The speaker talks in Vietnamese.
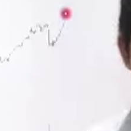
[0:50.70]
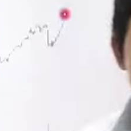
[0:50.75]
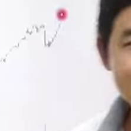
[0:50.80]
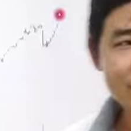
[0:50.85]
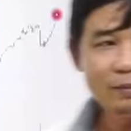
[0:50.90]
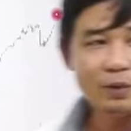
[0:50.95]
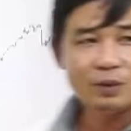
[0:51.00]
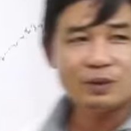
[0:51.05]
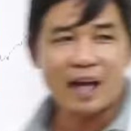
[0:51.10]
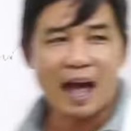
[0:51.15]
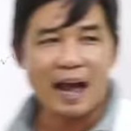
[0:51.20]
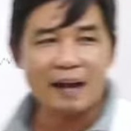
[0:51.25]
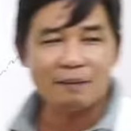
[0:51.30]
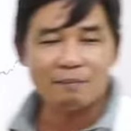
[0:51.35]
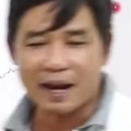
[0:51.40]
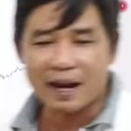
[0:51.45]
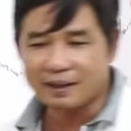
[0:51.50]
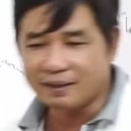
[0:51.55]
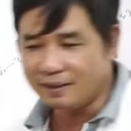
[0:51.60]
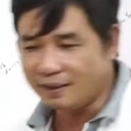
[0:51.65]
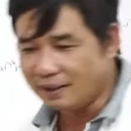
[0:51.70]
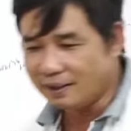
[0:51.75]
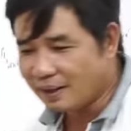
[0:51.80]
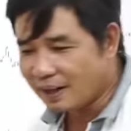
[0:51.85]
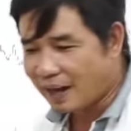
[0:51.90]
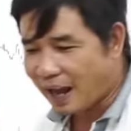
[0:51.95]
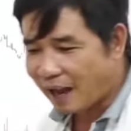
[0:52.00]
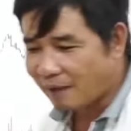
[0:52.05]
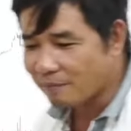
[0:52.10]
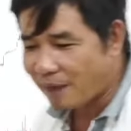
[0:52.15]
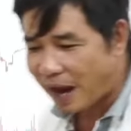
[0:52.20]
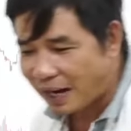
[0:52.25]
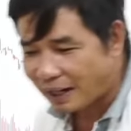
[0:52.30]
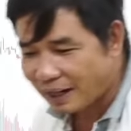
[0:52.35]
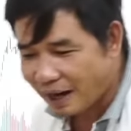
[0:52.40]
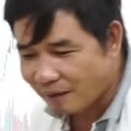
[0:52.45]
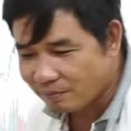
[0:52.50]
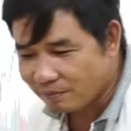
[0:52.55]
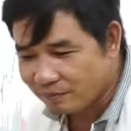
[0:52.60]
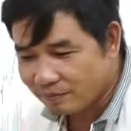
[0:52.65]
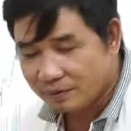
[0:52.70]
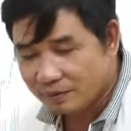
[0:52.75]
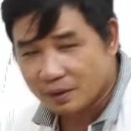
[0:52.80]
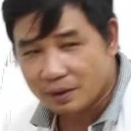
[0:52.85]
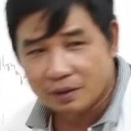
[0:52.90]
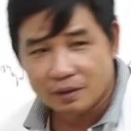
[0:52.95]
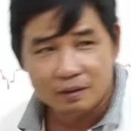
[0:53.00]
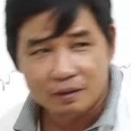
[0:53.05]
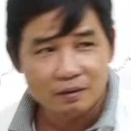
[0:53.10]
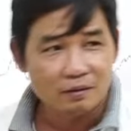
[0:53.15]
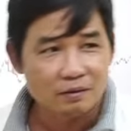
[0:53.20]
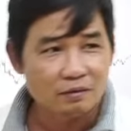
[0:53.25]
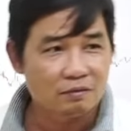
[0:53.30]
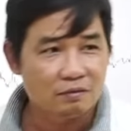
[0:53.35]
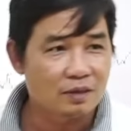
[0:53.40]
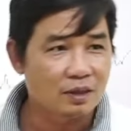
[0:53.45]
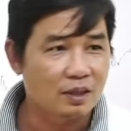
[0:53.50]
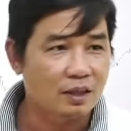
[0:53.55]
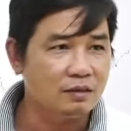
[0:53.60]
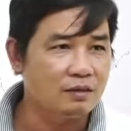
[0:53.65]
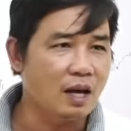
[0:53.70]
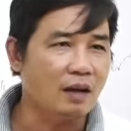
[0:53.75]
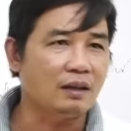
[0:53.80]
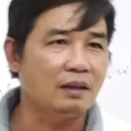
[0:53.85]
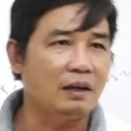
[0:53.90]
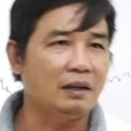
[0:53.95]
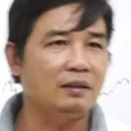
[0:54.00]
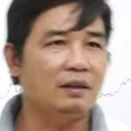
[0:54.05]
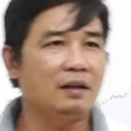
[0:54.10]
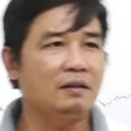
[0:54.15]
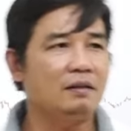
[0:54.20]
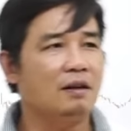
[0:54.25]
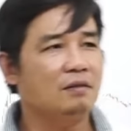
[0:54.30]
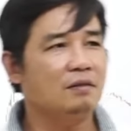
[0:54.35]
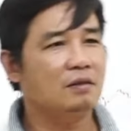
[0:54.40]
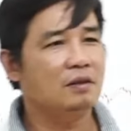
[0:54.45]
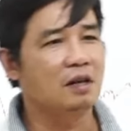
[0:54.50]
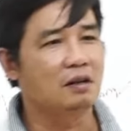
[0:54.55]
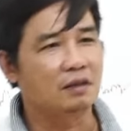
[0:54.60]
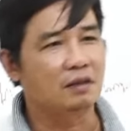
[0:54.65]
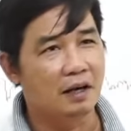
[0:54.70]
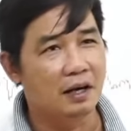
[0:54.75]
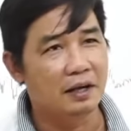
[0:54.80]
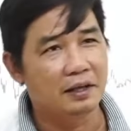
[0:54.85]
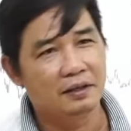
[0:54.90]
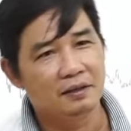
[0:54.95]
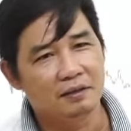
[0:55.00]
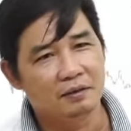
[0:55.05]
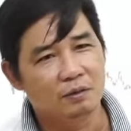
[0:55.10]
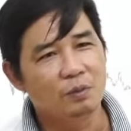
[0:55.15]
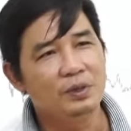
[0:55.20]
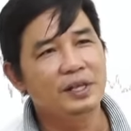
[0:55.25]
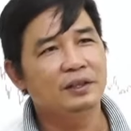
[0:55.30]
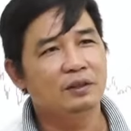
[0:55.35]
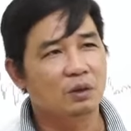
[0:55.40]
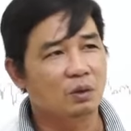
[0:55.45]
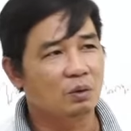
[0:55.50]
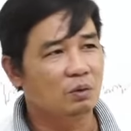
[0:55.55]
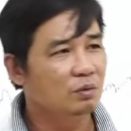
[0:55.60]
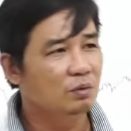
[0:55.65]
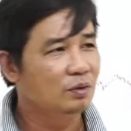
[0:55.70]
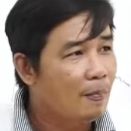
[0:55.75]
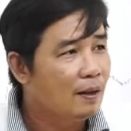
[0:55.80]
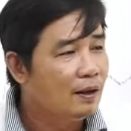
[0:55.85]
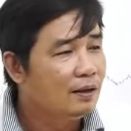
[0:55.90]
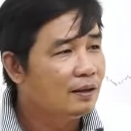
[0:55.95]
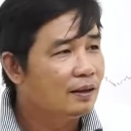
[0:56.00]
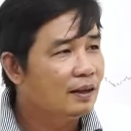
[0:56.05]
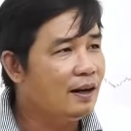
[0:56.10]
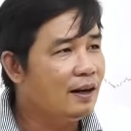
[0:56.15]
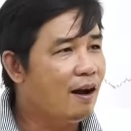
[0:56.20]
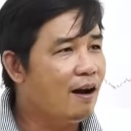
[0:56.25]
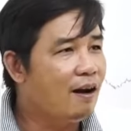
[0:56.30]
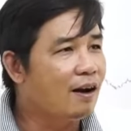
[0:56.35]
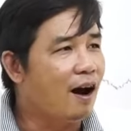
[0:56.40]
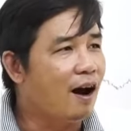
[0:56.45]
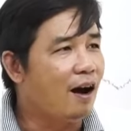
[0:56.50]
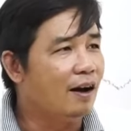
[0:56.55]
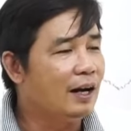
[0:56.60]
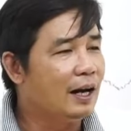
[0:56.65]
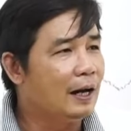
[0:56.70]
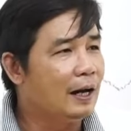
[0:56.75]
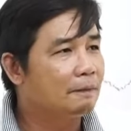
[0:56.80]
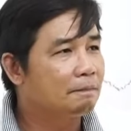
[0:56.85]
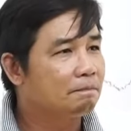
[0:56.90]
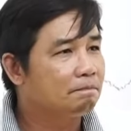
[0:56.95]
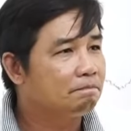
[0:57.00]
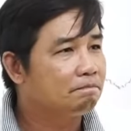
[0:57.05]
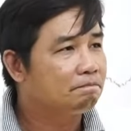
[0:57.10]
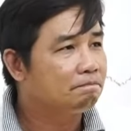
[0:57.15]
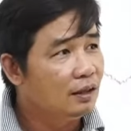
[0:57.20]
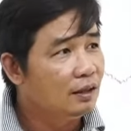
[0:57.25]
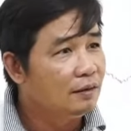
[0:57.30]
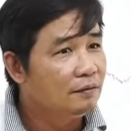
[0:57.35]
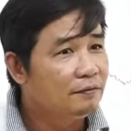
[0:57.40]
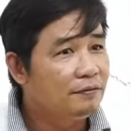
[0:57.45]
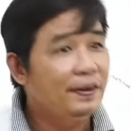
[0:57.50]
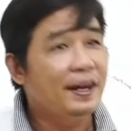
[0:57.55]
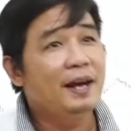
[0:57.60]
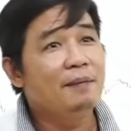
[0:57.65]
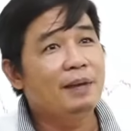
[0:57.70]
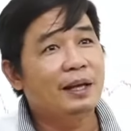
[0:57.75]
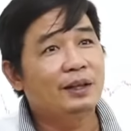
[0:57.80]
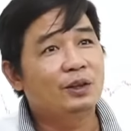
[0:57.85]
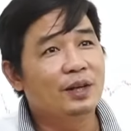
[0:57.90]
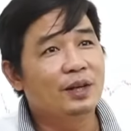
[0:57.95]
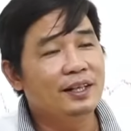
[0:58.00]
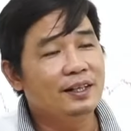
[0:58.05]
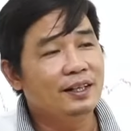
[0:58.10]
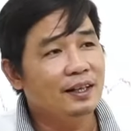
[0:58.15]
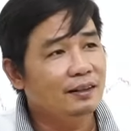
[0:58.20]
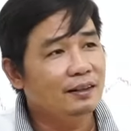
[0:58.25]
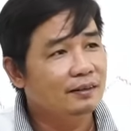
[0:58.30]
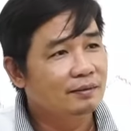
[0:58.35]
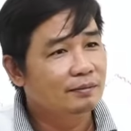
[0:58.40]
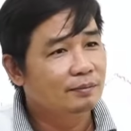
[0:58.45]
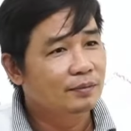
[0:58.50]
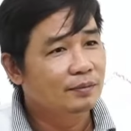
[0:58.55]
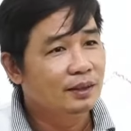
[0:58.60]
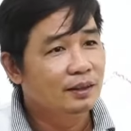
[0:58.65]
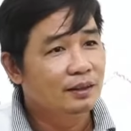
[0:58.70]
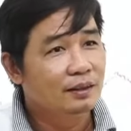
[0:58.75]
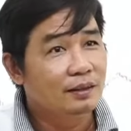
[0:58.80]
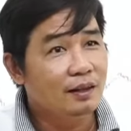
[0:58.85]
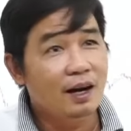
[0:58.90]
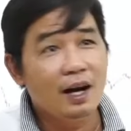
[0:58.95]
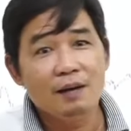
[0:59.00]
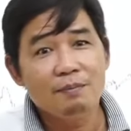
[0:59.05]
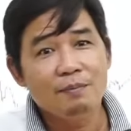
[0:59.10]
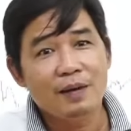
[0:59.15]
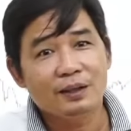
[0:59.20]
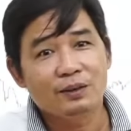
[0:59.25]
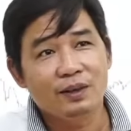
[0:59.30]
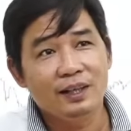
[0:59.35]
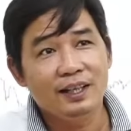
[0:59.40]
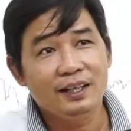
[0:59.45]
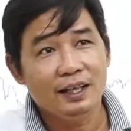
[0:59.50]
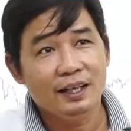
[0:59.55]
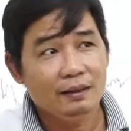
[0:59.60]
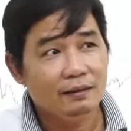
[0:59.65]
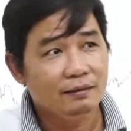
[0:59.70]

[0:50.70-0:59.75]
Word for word: một tháng bằng gửi ngân hàng 3 năm cái chất kích thích đó nó cực kỳ quyến rũ cái đó gọi là phê ma túy đó nó hơn ma túy đó